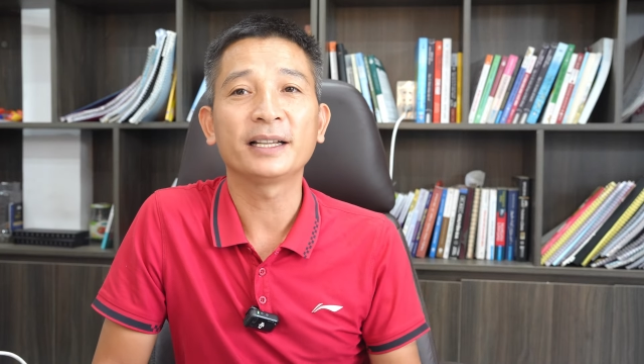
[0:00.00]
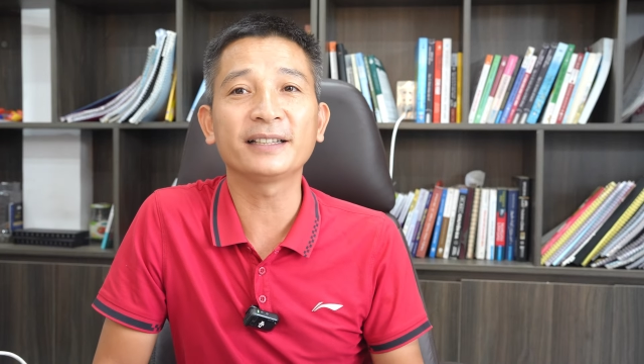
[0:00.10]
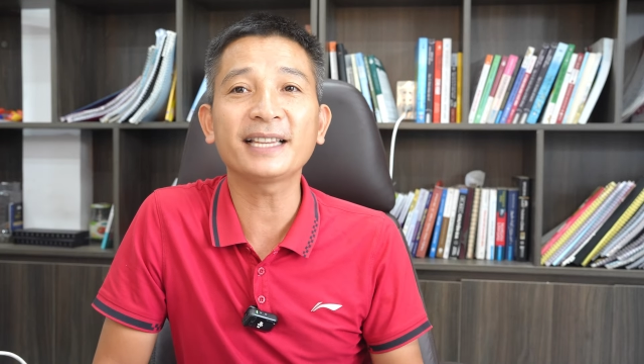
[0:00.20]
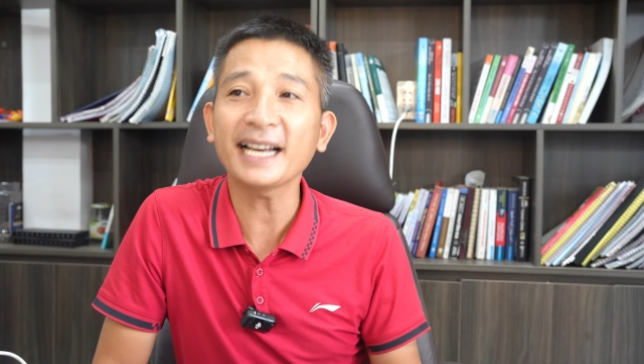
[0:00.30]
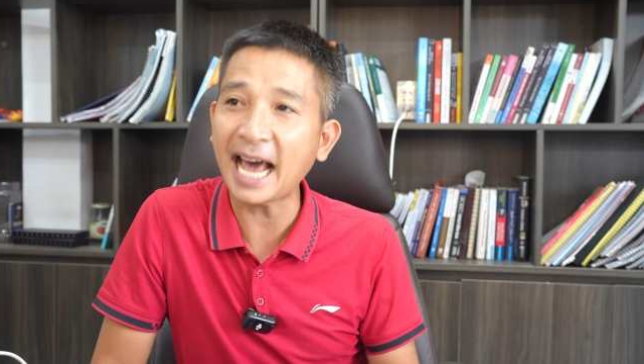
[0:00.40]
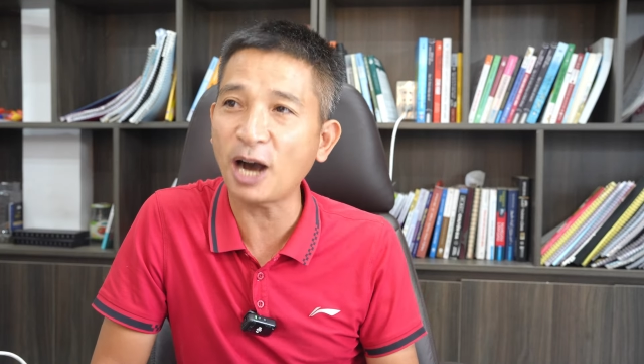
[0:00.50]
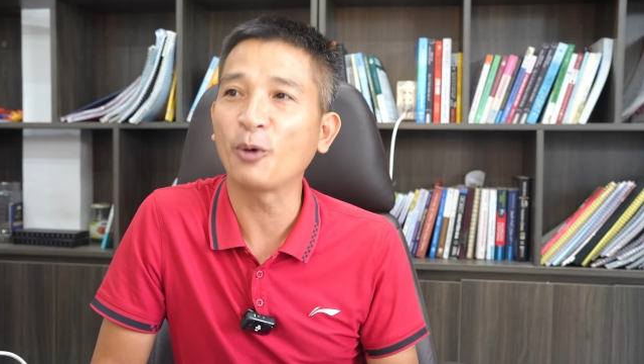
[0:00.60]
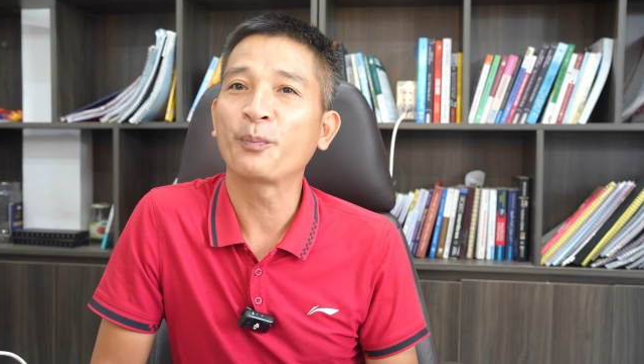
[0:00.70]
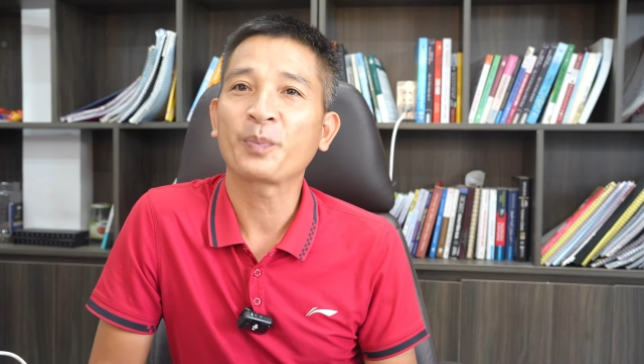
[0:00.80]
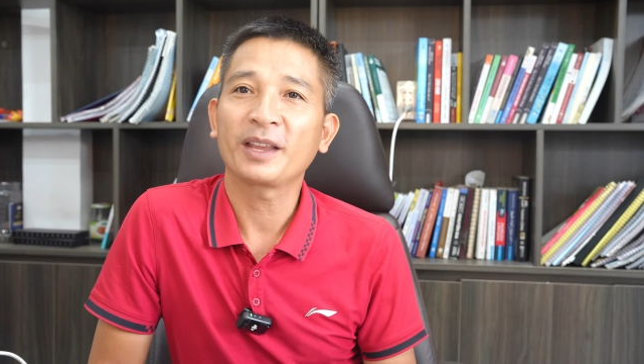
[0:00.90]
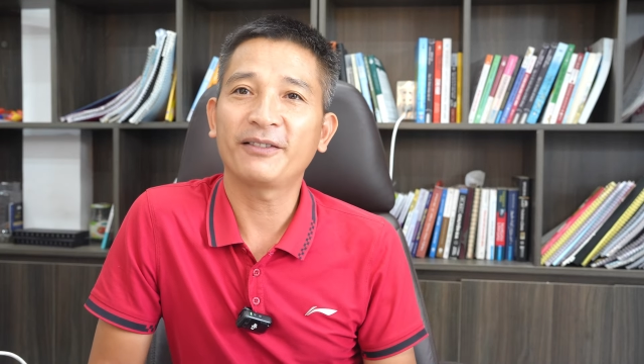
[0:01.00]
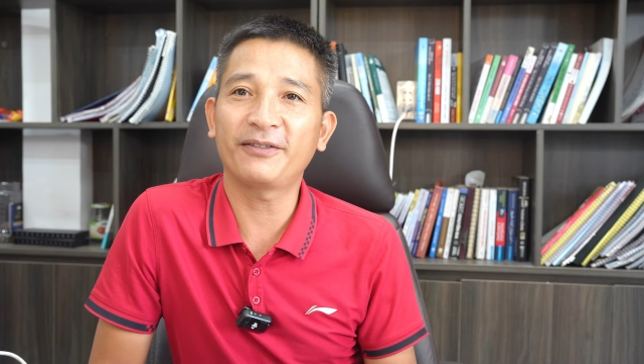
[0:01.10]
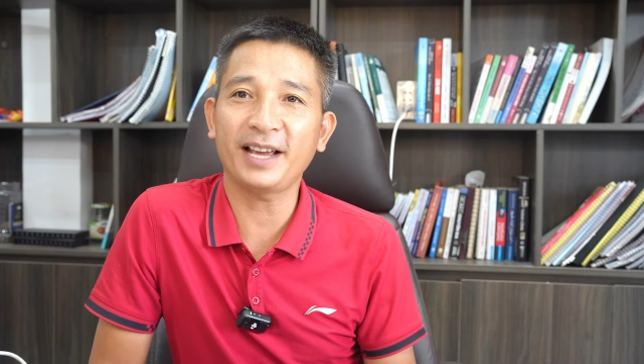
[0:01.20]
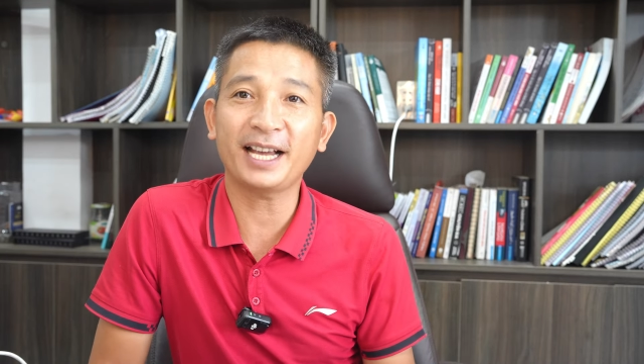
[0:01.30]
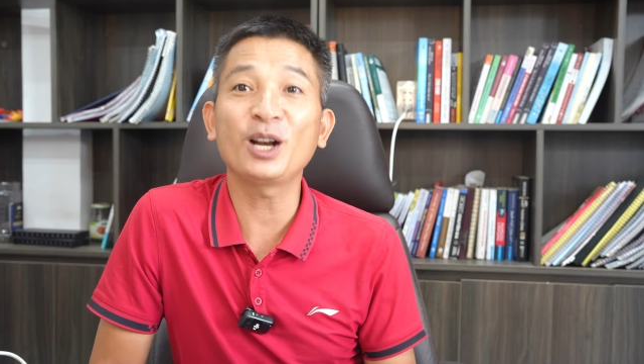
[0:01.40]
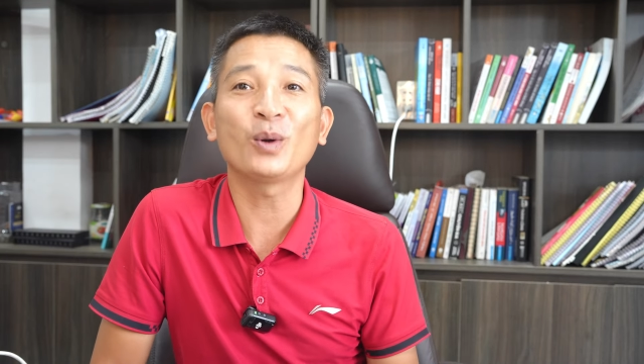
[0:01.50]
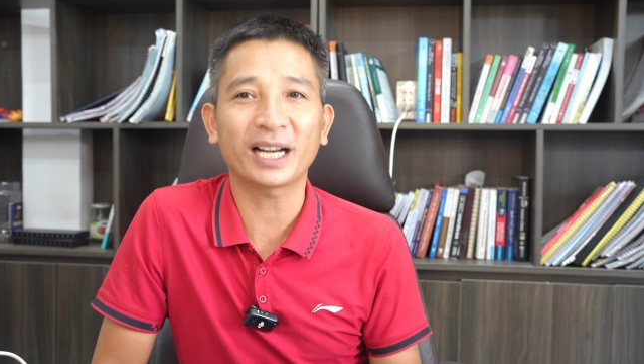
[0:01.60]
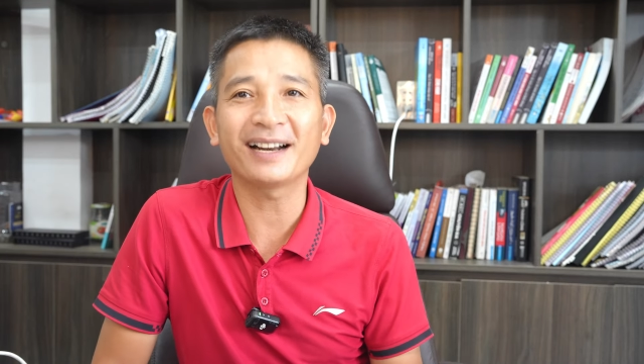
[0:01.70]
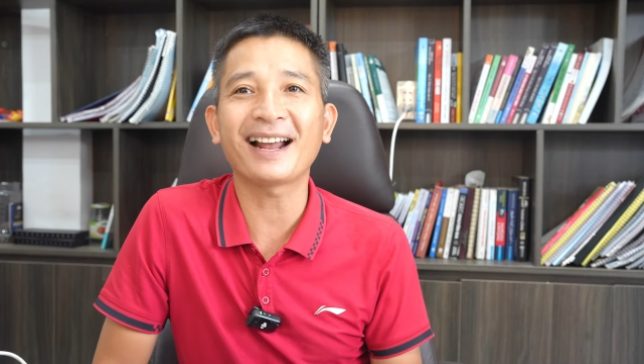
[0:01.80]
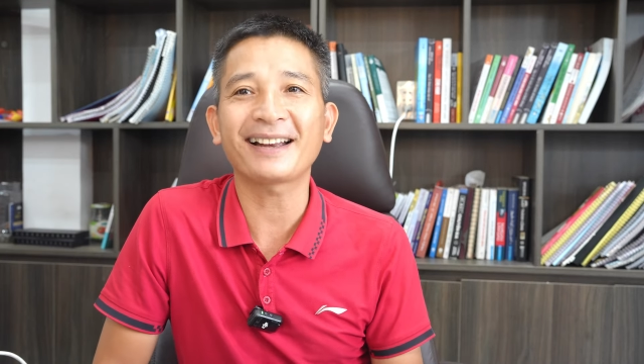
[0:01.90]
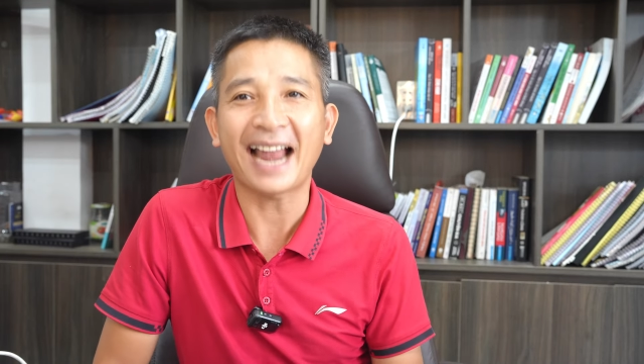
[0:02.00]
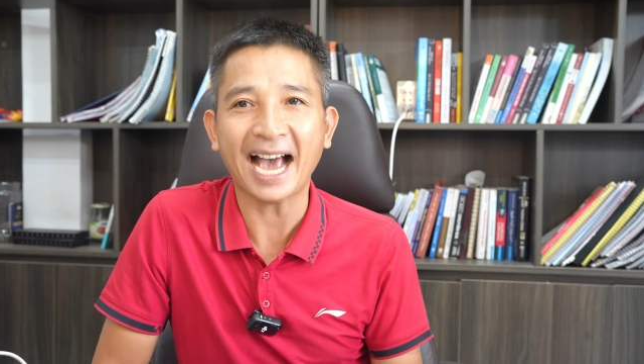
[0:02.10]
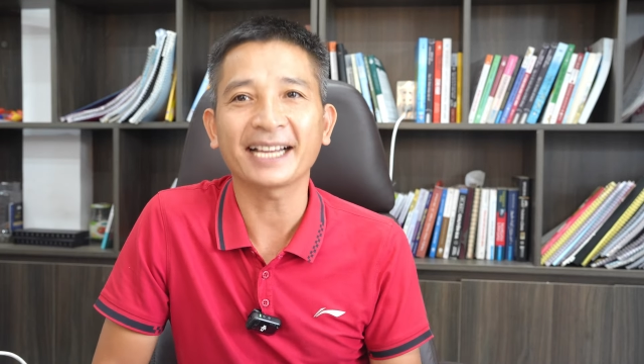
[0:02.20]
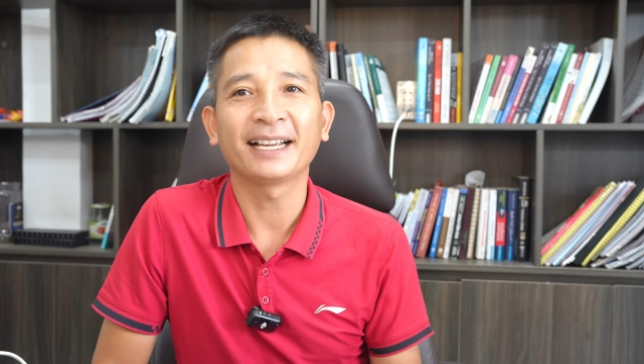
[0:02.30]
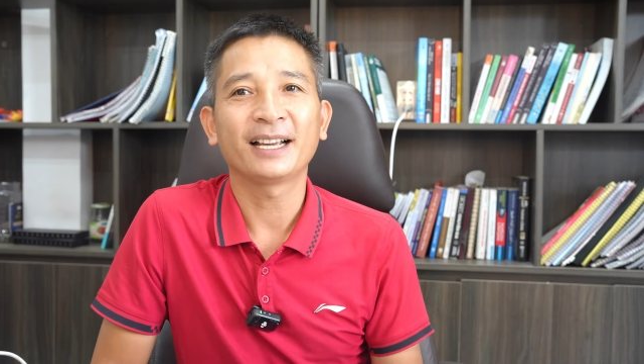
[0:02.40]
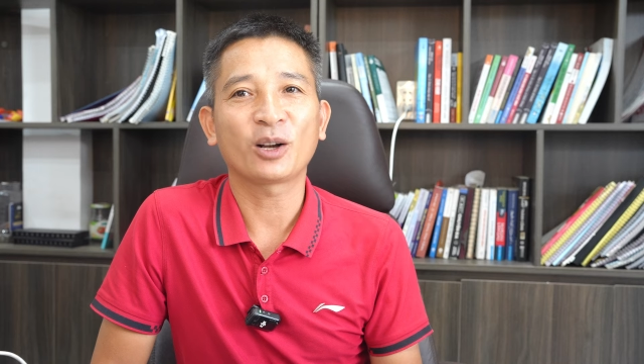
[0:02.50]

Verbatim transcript: như thế nào về cái luật đất đai